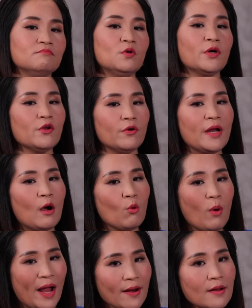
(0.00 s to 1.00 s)
Một cái nỗi đau
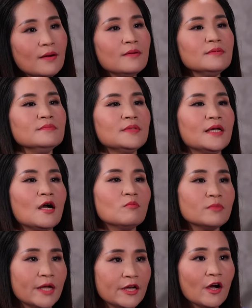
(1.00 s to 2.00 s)
quá lớn thì không
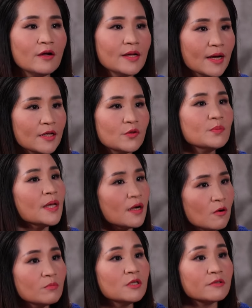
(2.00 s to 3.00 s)
thể nói rằng là chúng ta
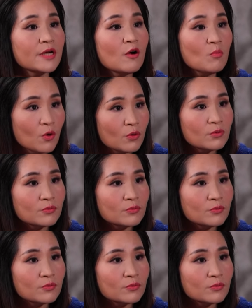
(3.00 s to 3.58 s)
không được đau buồn.